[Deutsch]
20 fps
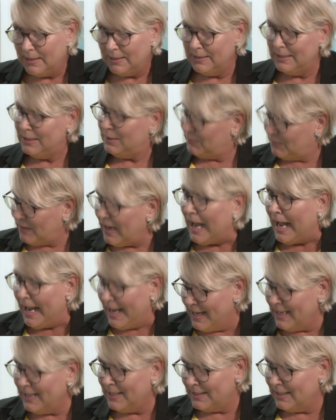nicht
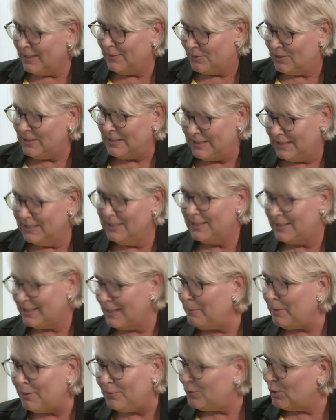frei davon sind,
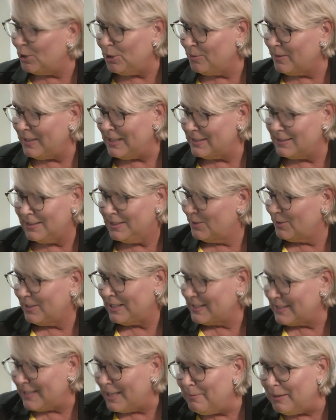selber Follower sind
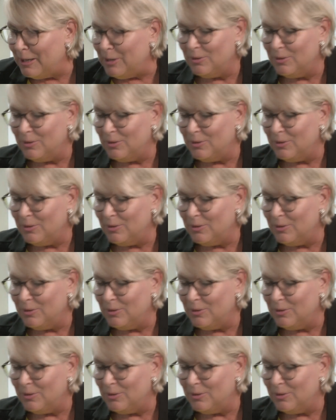oder selber